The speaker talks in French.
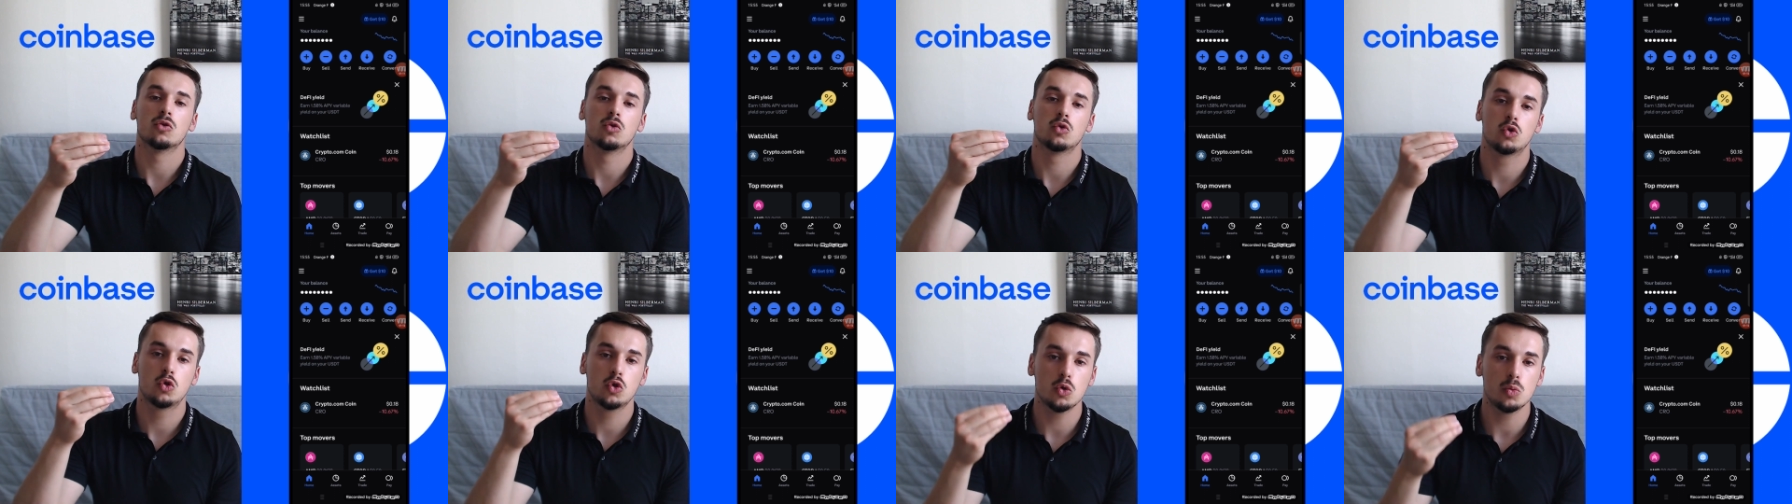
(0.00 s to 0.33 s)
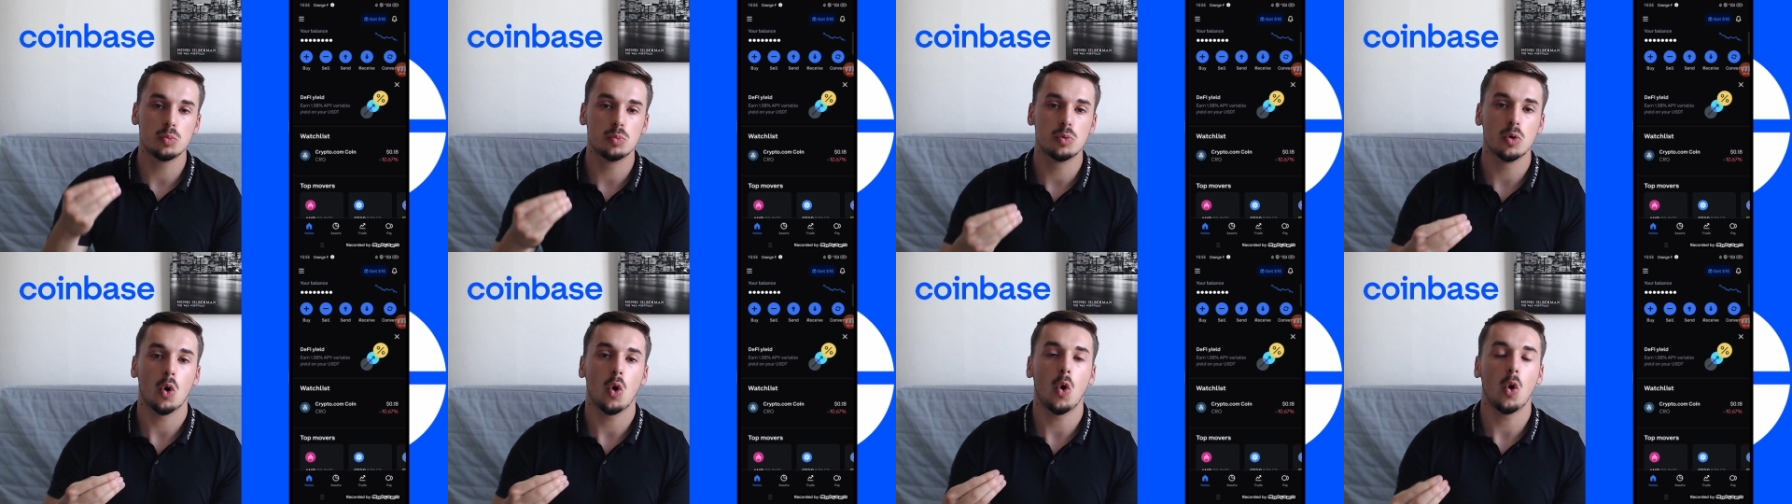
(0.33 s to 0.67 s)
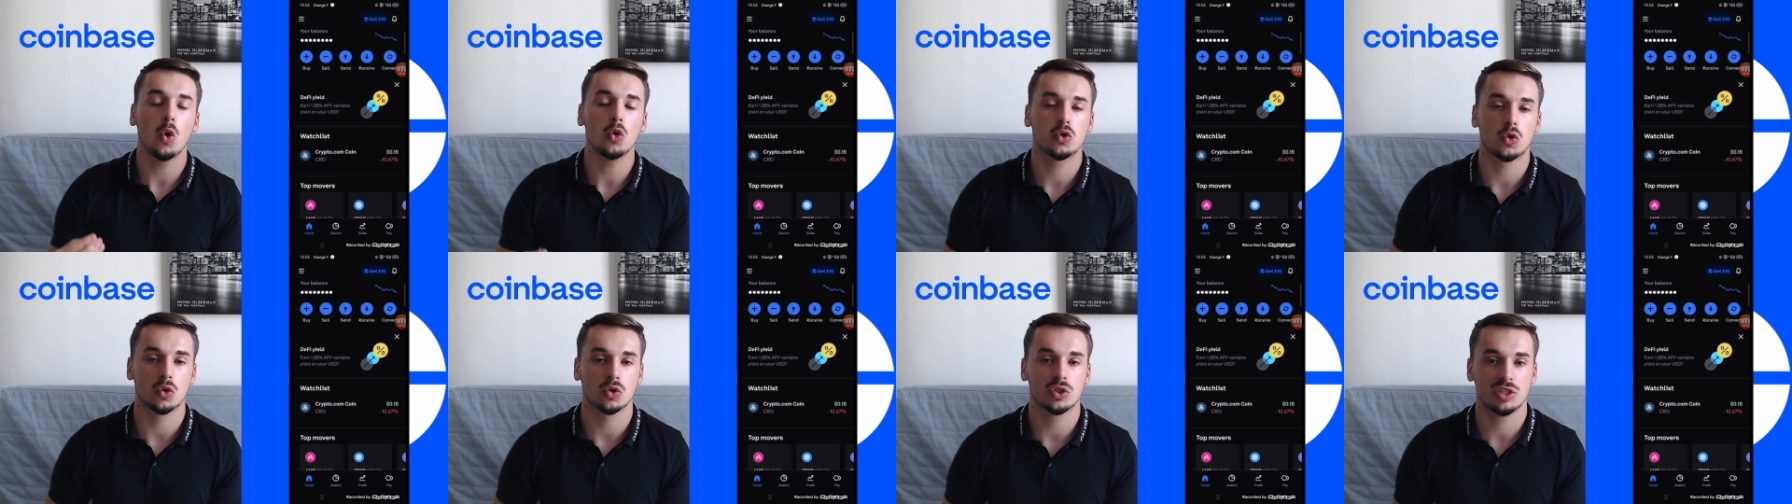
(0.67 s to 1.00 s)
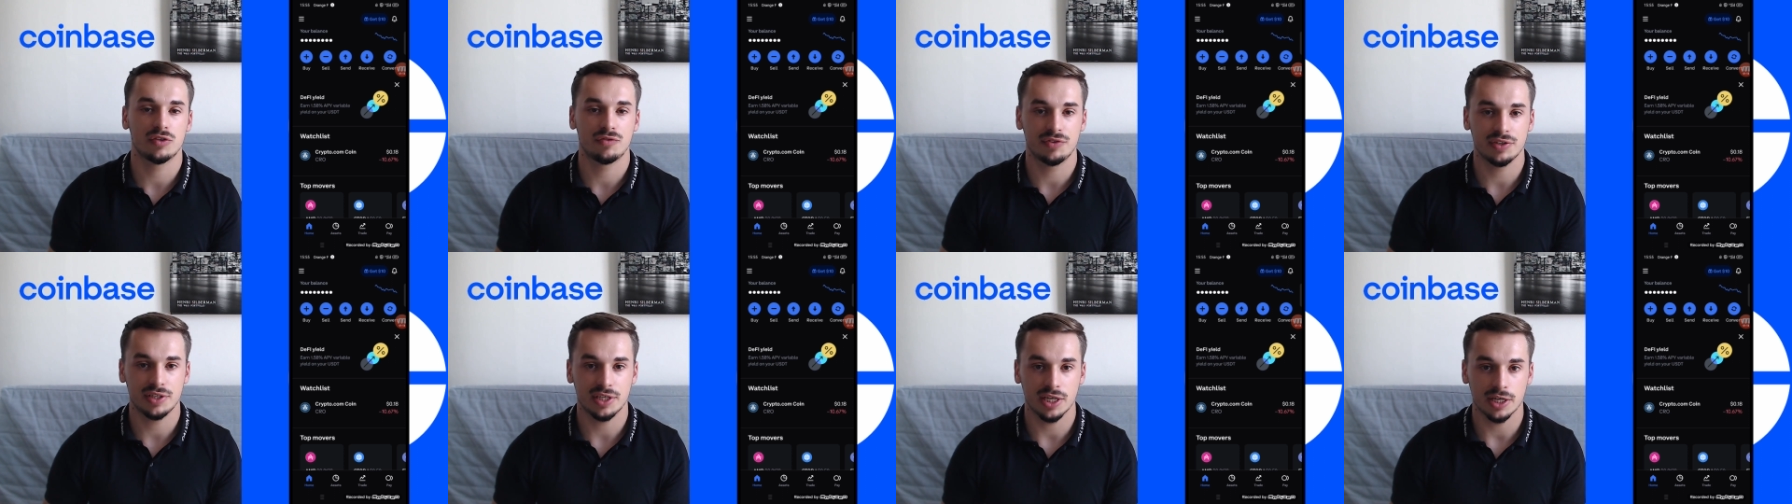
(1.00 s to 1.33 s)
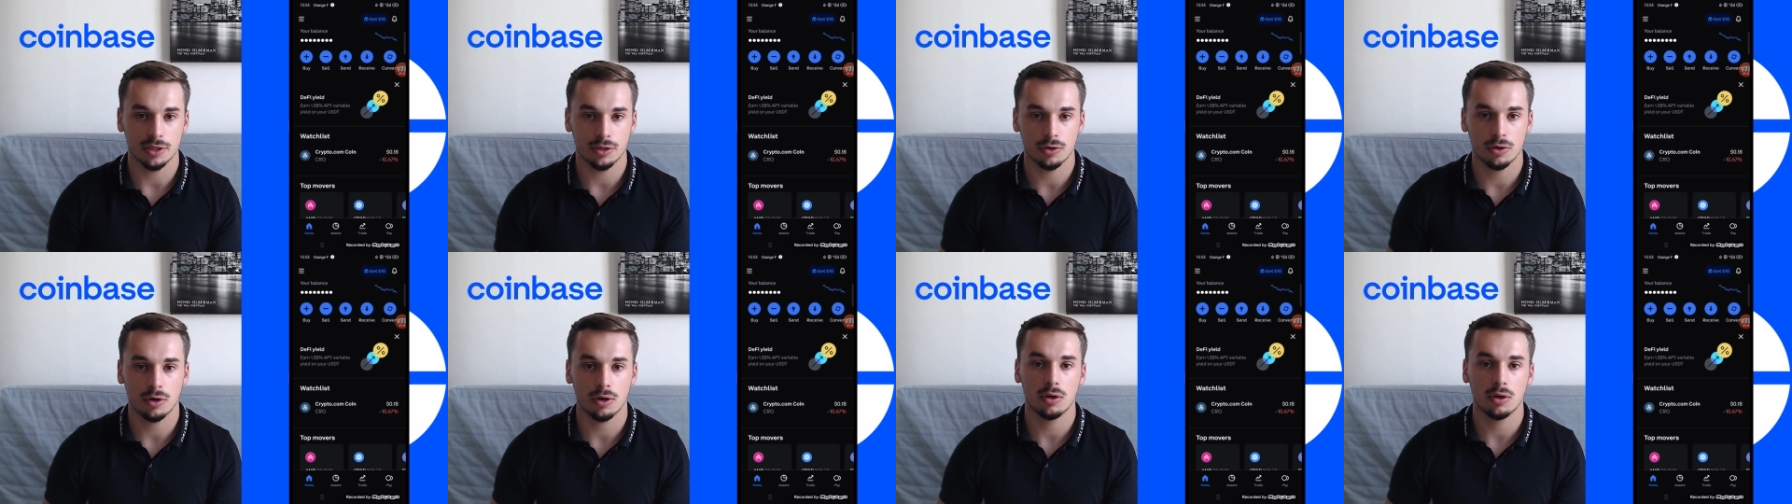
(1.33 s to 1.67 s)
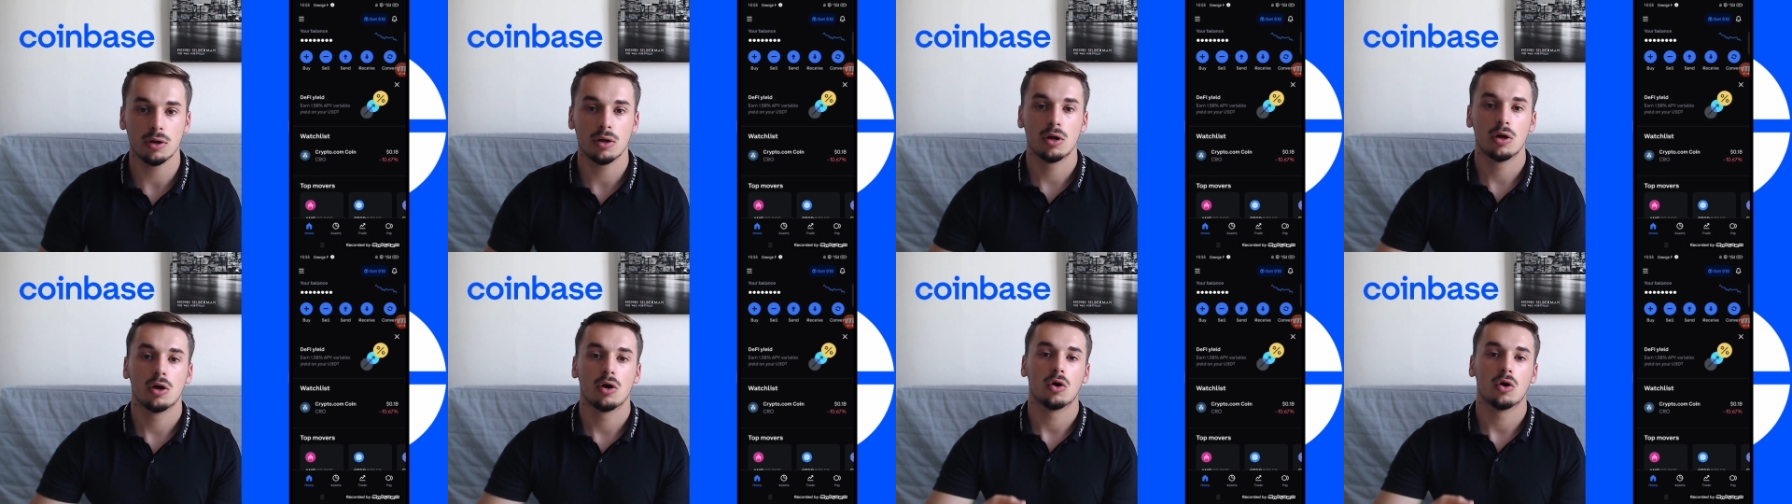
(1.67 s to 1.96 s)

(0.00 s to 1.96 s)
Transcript: double authentificator,